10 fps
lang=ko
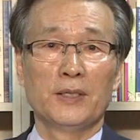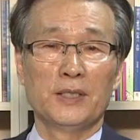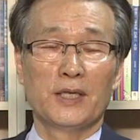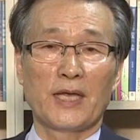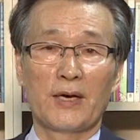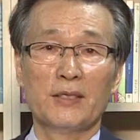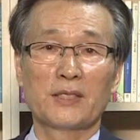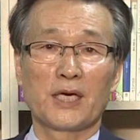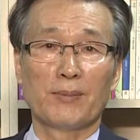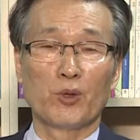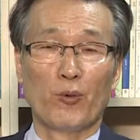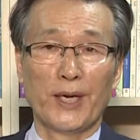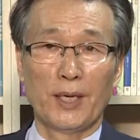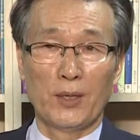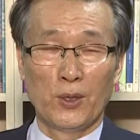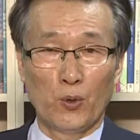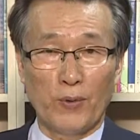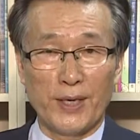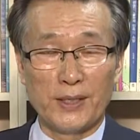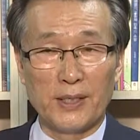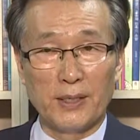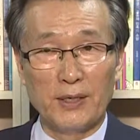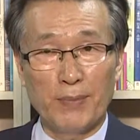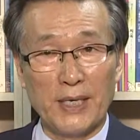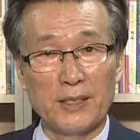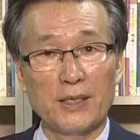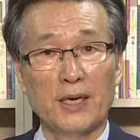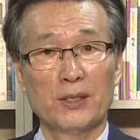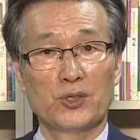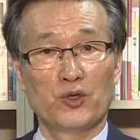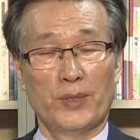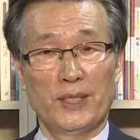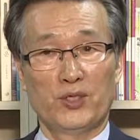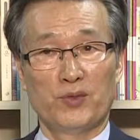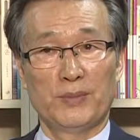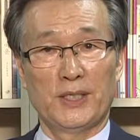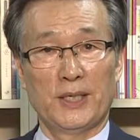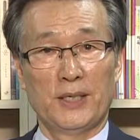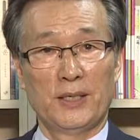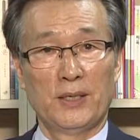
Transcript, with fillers: 이제 다른 사람과의 관계를 바르게 할 수가 있습니다.